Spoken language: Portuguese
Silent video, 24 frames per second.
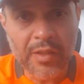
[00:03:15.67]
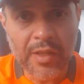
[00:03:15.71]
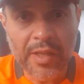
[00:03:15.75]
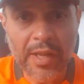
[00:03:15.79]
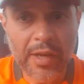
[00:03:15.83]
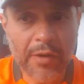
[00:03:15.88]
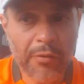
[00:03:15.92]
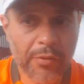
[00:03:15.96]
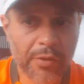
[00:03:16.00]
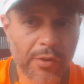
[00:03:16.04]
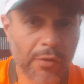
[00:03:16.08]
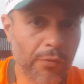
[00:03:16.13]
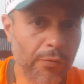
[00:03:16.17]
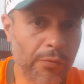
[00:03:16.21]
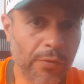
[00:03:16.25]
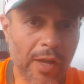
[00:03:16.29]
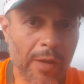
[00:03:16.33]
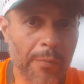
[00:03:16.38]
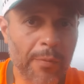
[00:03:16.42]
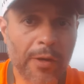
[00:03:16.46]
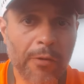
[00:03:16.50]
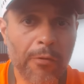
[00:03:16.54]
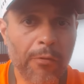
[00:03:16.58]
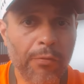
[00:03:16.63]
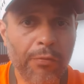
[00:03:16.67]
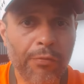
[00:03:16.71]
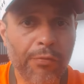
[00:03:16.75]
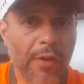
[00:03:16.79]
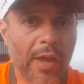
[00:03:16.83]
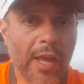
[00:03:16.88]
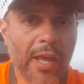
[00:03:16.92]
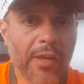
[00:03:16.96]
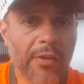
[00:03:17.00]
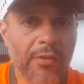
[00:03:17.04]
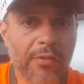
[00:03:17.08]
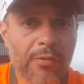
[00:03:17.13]
é o que o Flamengo
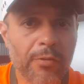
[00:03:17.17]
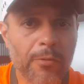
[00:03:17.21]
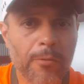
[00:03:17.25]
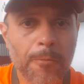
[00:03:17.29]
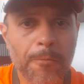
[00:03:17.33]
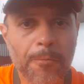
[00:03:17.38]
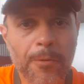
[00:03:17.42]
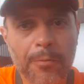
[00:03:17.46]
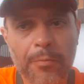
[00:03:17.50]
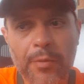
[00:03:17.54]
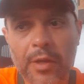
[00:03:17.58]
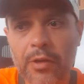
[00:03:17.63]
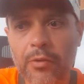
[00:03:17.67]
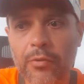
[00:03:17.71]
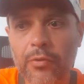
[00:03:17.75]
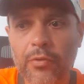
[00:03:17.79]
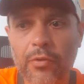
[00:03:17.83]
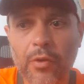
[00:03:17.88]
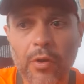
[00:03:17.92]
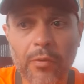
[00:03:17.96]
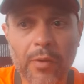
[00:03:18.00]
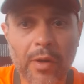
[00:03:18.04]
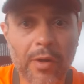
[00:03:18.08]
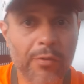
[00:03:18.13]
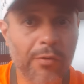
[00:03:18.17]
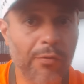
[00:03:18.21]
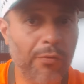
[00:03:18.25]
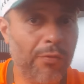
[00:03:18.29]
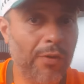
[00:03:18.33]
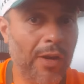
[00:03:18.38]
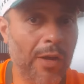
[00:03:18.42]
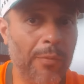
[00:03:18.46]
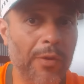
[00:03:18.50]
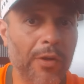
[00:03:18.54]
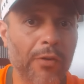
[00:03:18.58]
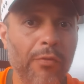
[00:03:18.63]
fez no primeiro jogo, é o que o
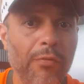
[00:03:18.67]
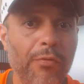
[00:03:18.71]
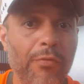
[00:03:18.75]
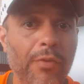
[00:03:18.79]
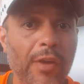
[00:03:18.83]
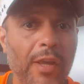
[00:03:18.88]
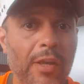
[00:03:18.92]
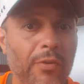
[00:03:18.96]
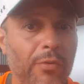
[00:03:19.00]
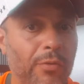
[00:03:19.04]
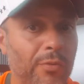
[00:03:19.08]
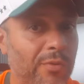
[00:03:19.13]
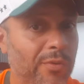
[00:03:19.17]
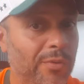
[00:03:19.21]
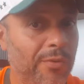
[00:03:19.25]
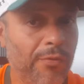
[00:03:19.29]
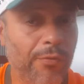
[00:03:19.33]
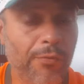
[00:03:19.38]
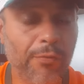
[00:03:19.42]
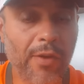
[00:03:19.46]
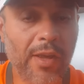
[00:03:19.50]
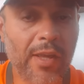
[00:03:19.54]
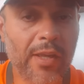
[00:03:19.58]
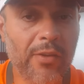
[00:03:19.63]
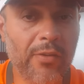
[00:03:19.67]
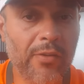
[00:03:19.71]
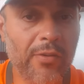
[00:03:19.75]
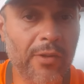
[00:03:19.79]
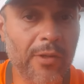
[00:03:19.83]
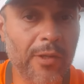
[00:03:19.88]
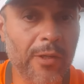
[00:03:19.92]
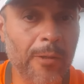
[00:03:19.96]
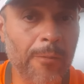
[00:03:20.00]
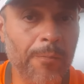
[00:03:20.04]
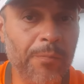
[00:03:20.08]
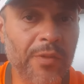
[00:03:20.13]
Flamengo fez, fez
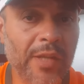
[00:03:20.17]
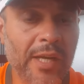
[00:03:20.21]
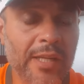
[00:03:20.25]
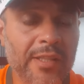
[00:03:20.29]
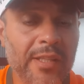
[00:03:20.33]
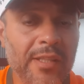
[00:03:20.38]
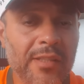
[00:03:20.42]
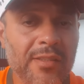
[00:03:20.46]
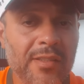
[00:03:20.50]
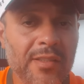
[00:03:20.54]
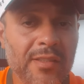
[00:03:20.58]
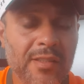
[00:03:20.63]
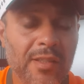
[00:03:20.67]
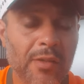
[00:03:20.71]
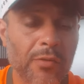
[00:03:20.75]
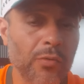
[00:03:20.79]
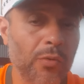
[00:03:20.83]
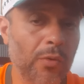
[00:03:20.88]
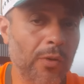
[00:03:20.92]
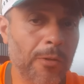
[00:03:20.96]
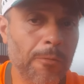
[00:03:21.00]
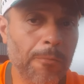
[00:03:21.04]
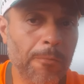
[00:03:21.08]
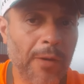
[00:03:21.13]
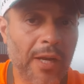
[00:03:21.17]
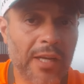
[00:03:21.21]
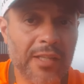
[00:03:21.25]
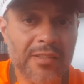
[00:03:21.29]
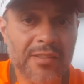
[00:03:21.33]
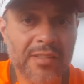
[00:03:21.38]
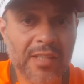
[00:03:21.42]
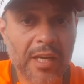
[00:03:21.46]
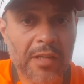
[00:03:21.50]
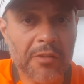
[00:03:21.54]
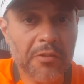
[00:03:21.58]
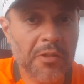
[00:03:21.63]
na decisão do ano
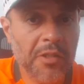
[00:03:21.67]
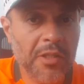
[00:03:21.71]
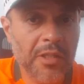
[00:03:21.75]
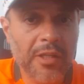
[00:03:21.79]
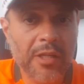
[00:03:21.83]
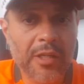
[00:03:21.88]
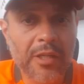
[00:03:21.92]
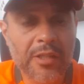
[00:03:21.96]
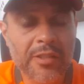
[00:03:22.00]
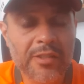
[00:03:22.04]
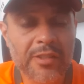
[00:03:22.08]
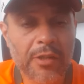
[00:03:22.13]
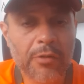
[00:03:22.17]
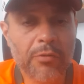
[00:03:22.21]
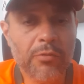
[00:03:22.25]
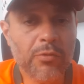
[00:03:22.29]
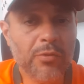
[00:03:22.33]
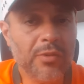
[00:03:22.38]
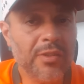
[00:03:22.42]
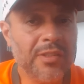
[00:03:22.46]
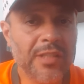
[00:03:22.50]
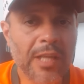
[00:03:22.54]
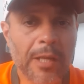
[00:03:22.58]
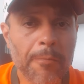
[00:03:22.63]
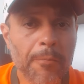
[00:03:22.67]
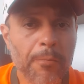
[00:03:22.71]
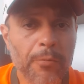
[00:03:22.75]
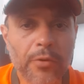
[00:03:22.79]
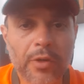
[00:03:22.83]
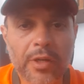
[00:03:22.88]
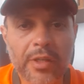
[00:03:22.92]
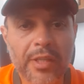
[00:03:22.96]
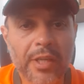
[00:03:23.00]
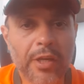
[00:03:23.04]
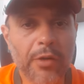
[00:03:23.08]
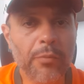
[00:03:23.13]
passado. Então, não sei
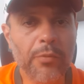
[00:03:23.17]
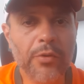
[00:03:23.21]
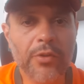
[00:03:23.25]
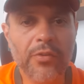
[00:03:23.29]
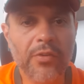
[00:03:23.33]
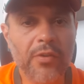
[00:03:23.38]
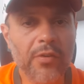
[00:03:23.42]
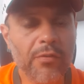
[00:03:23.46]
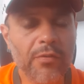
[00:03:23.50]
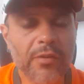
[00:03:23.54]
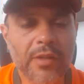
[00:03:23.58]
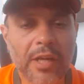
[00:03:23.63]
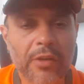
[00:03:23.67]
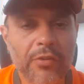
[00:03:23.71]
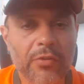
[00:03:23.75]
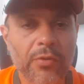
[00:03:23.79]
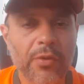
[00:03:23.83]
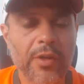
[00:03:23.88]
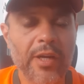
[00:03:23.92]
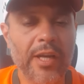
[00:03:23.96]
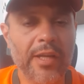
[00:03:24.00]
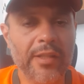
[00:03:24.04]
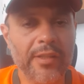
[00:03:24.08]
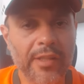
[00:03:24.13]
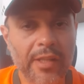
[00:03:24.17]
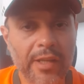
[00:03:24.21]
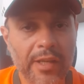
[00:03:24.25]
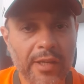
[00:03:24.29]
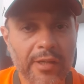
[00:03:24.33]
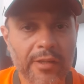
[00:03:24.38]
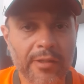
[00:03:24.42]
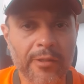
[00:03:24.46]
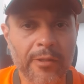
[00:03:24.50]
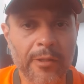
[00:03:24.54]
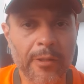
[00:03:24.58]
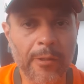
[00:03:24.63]
por que o motivo da
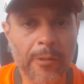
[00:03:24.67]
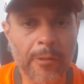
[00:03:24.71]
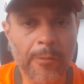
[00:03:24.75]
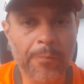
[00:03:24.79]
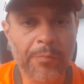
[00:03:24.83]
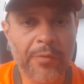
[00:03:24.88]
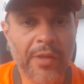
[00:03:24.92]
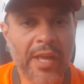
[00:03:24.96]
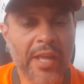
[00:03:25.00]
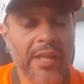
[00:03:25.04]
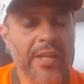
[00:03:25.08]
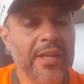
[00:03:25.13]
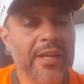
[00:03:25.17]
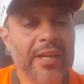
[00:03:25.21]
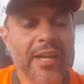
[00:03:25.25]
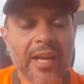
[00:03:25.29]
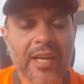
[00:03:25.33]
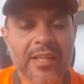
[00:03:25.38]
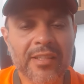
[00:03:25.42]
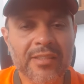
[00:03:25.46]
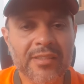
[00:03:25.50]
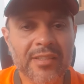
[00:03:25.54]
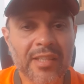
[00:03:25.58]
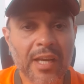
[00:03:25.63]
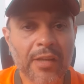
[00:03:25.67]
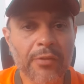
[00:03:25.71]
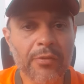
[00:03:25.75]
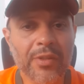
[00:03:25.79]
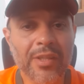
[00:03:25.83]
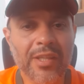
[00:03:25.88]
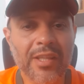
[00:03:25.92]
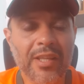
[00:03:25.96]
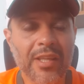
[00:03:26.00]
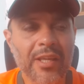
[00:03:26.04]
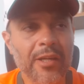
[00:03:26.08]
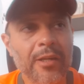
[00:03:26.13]
choradeira. É engraçado
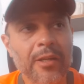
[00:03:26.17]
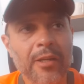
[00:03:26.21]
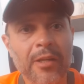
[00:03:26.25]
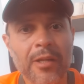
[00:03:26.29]
que